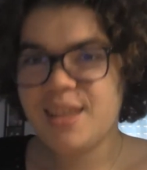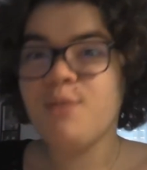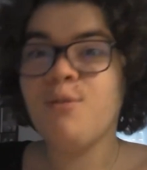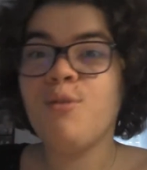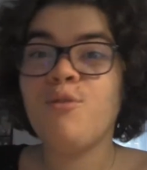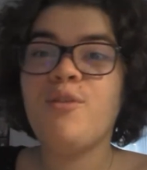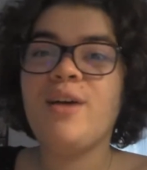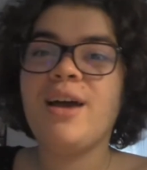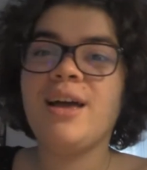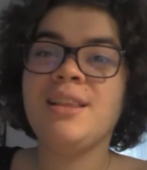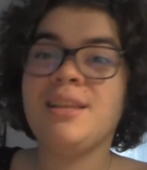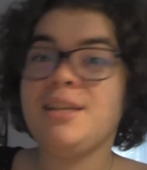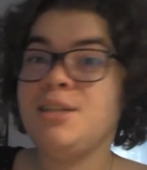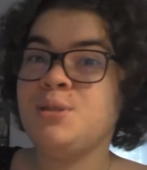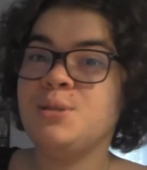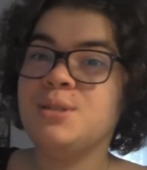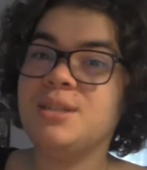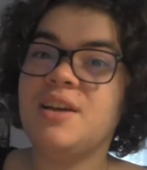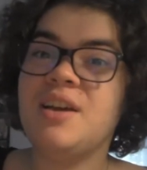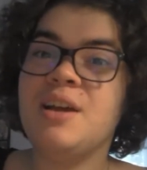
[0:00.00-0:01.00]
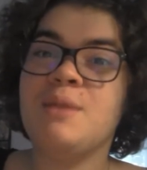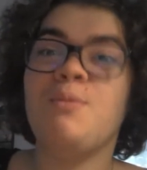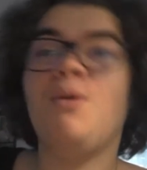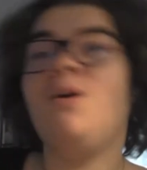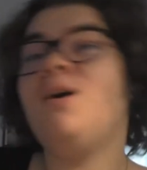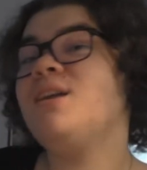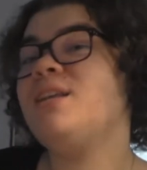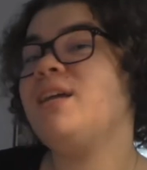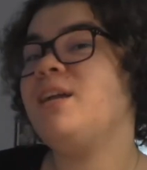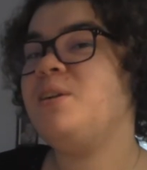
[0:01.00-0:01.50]
qui vont faire des choses avec
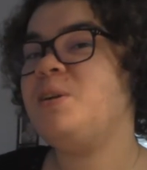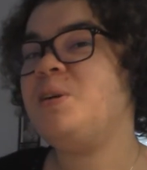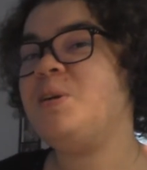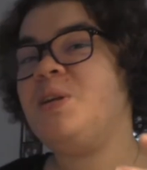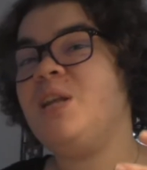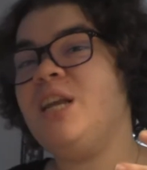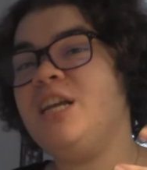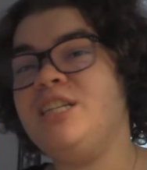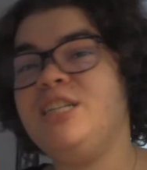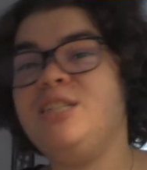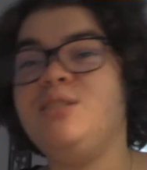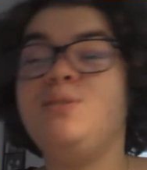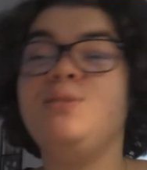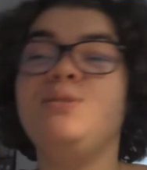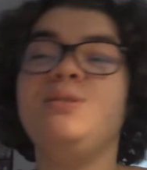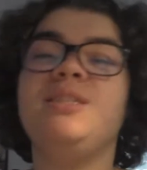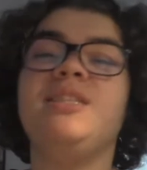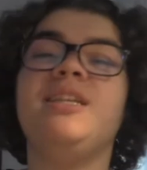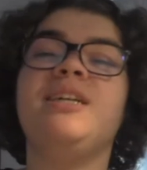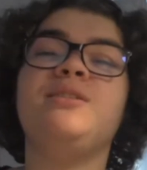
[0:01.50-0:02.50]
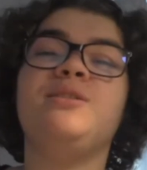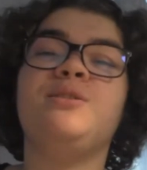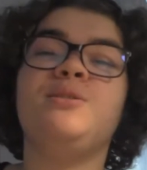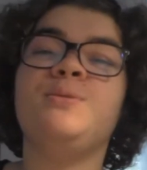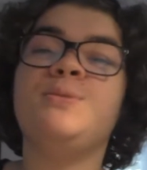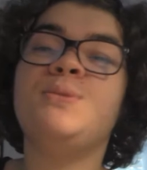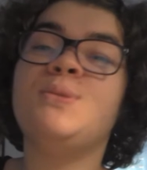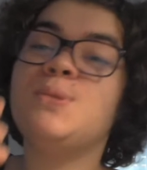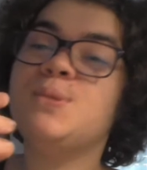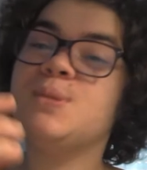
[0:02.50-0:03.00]
moi, telles que de la
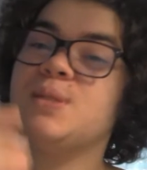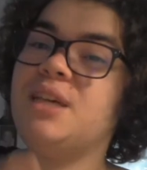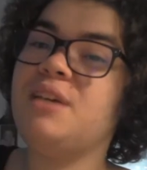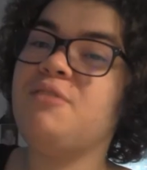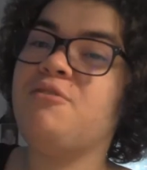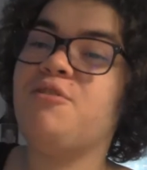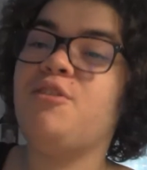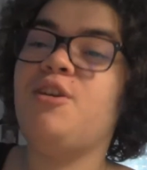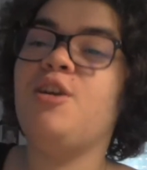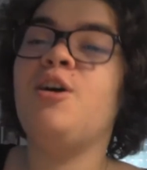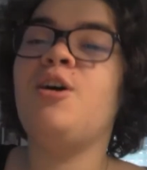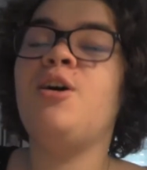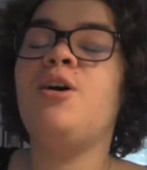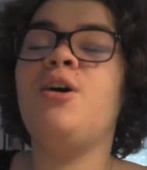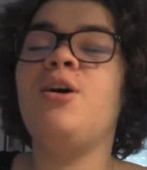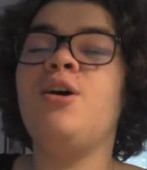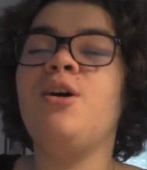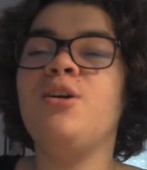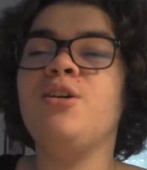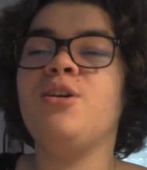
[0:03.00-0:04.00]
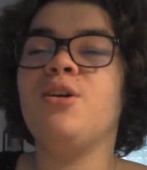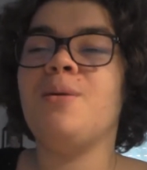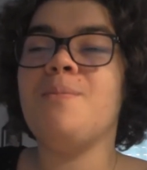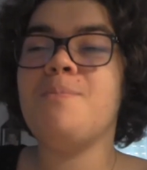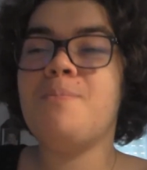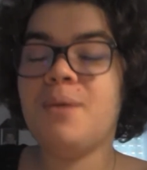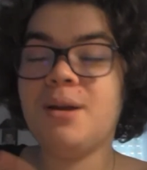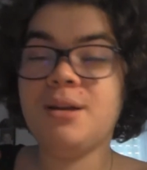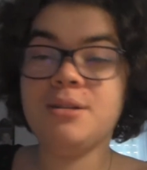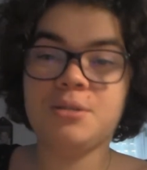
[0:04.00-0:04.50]
dégustation, des vlogs,
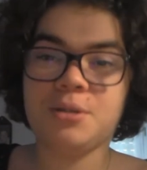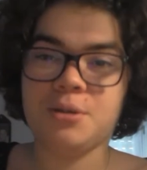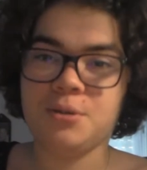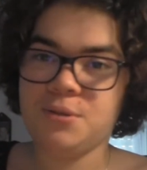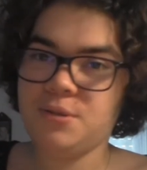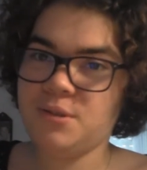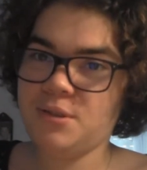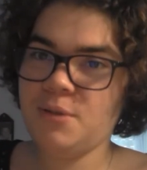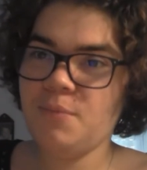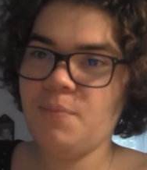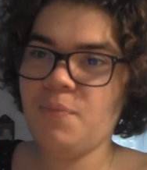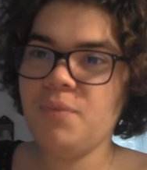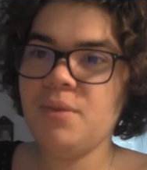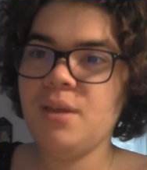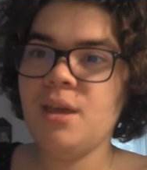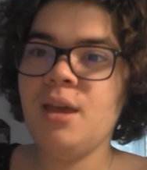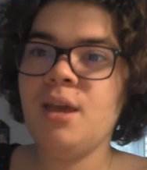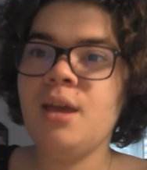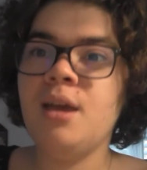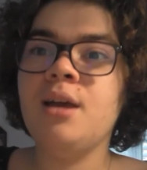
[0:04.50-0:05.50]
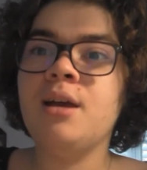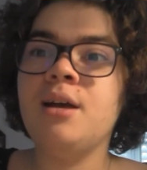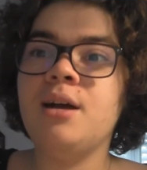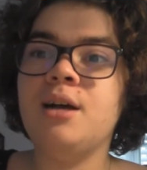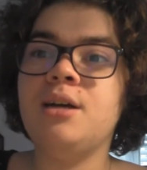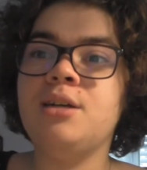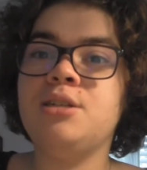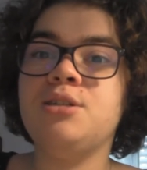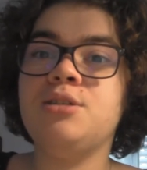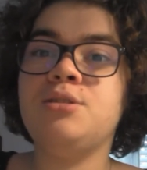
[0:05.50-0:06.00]
plein de trucs.
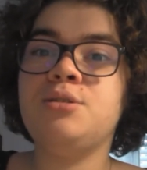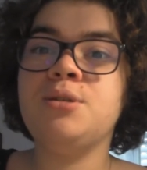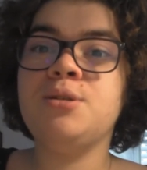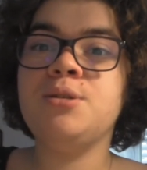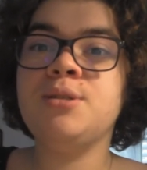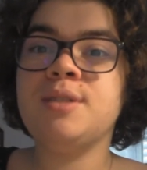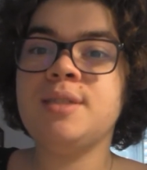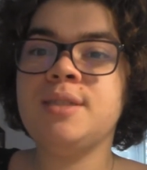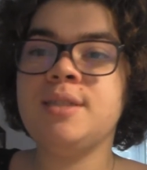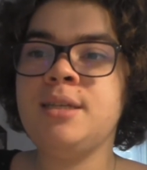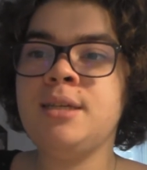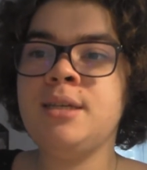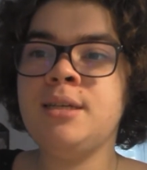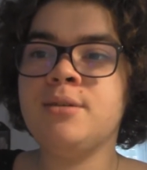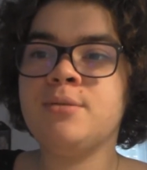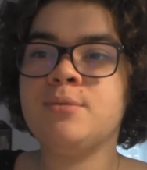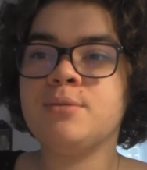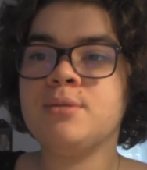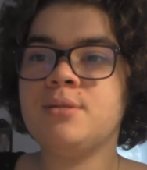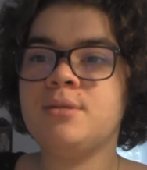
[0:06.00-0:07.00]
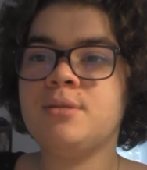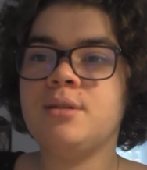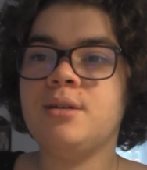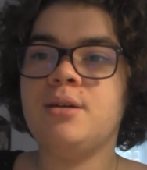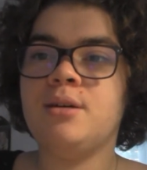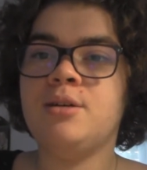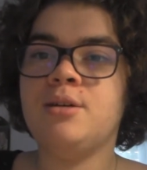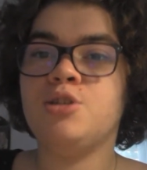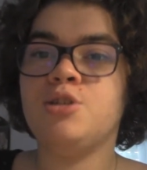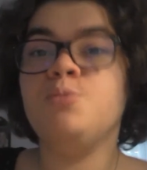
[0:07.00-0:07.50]
Euh, je suis aussi,
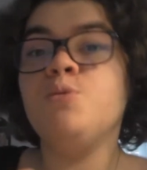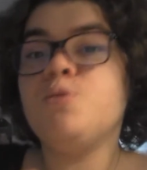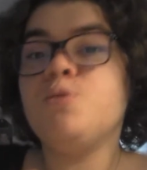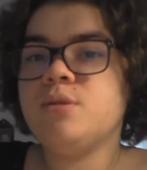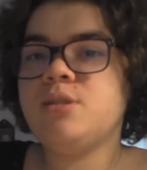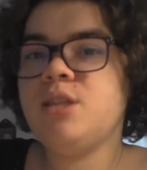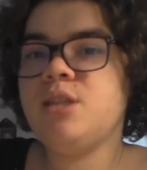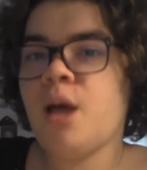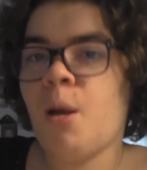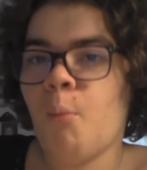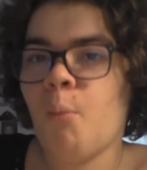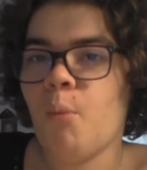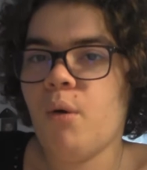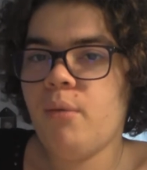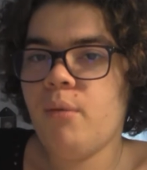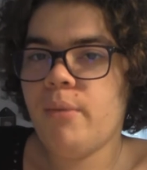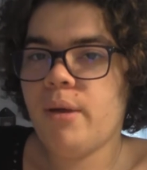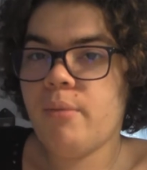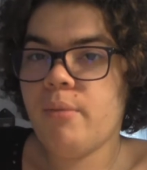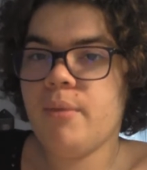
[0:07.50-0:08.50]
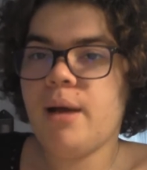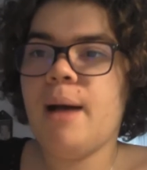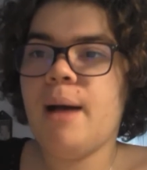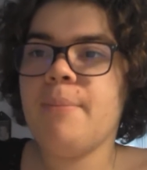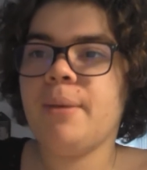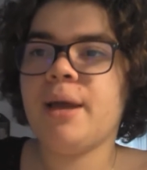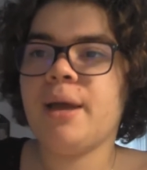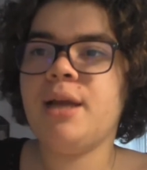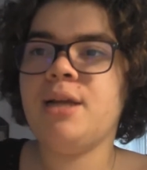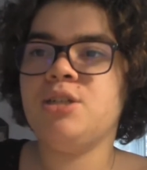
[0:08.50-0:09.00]
euh, je me considère moi-même,
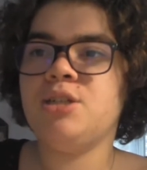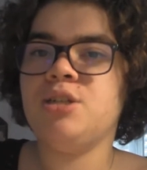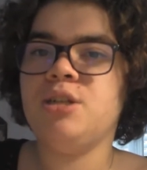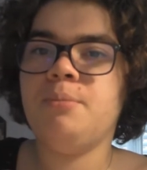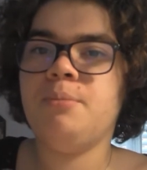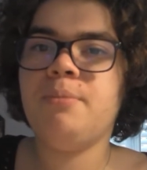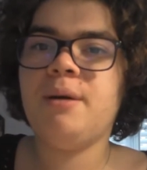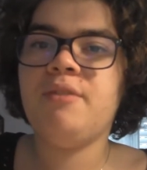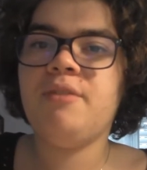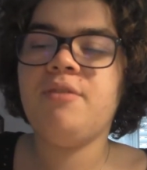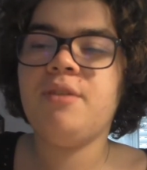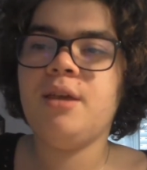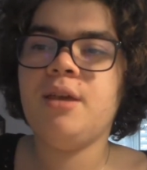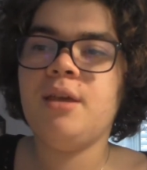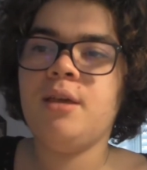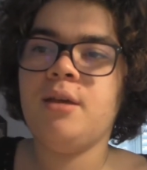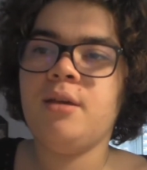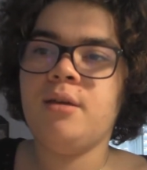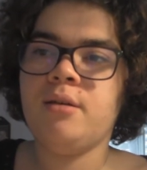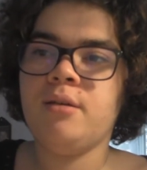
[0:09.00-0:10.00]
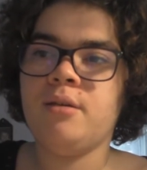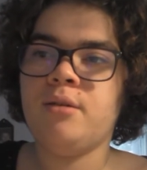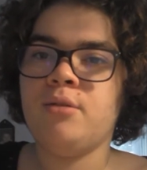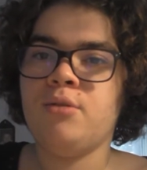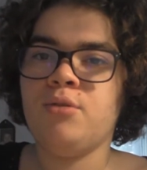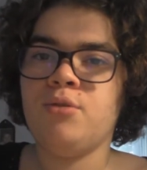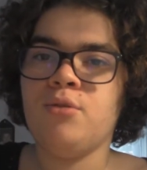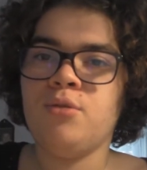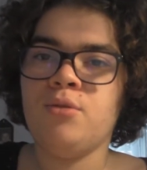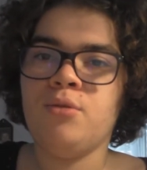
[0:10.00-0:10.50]
après je n'ai pas fait euh,
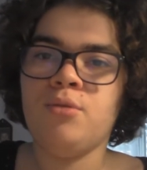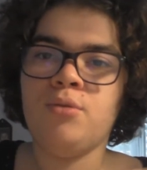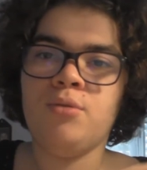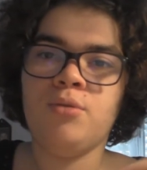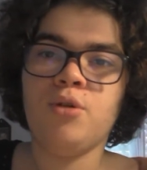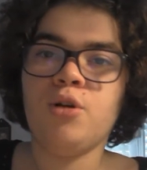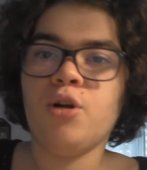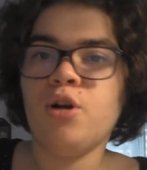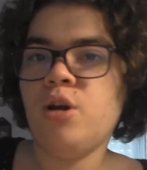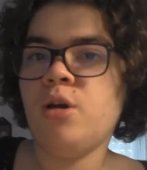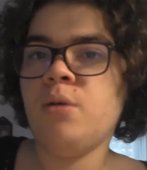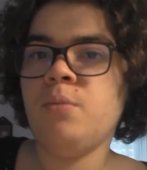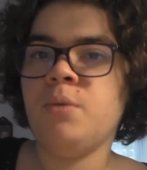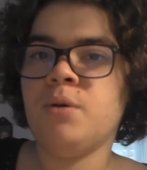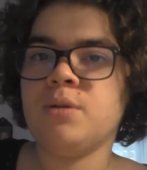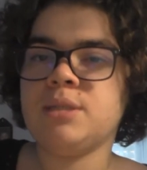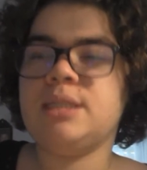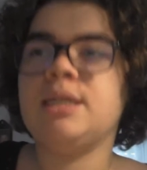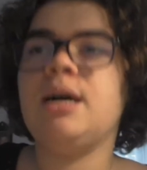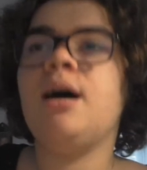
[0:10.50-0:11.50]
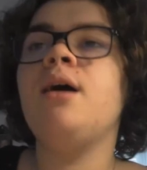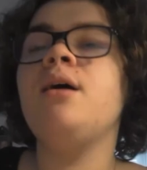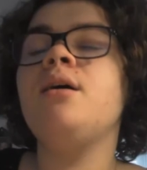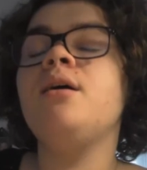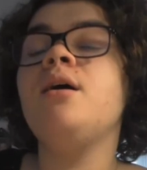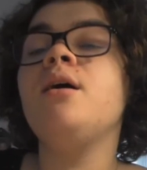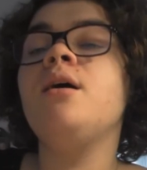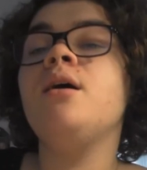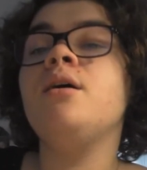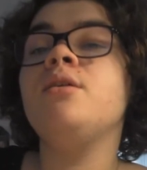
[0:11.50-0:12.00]
de, de, club dans ça,
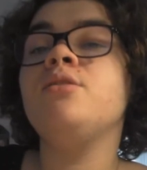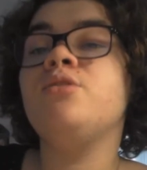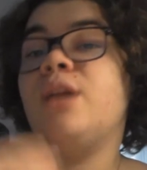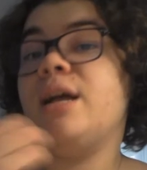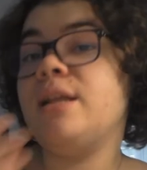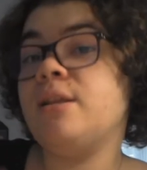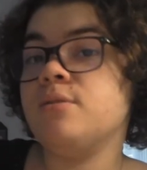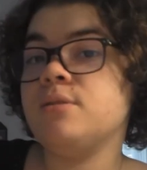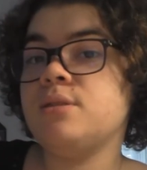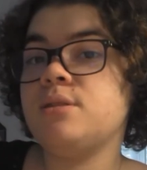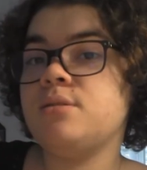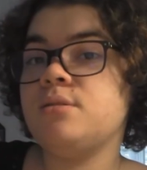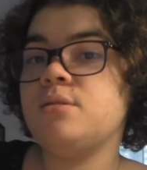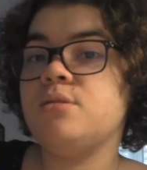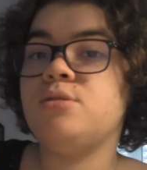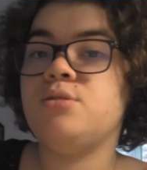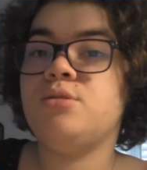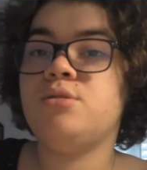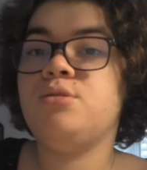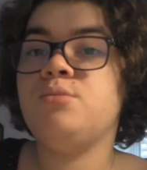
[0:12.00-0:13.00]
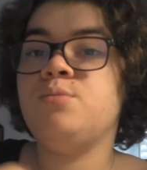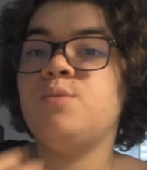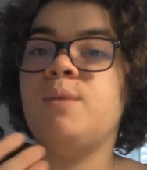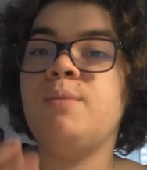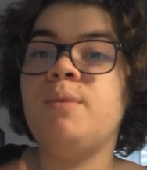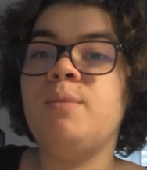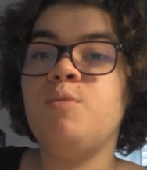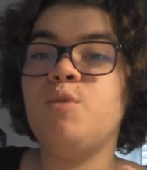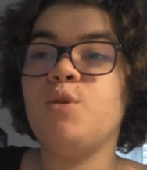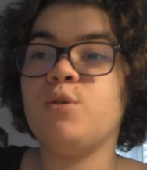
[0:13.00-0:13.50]
de la danse. Je suis
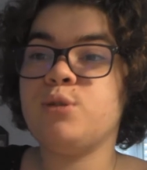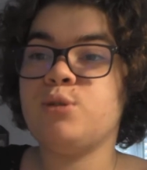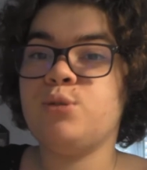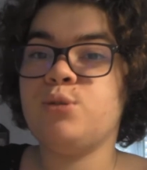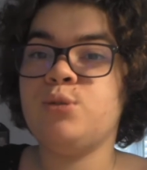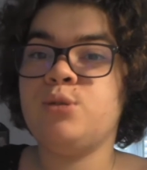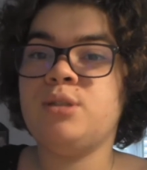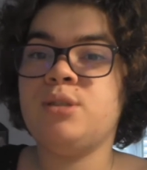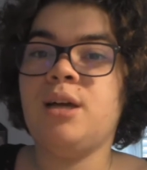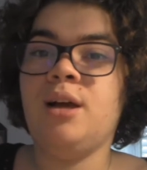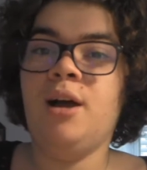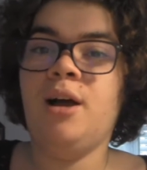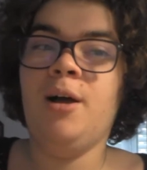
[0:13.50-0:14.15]
moi-même danseuse